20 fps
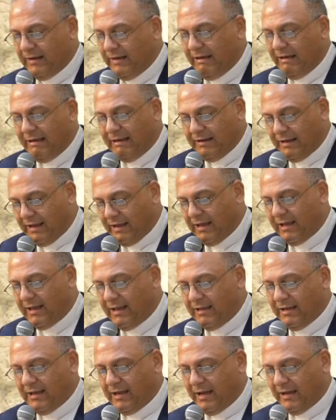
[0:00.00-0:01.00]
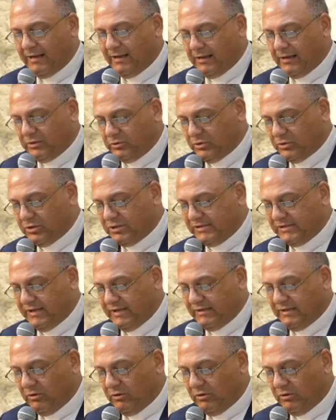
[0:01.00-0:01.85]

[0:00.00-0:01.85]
لا نهاية على كرسي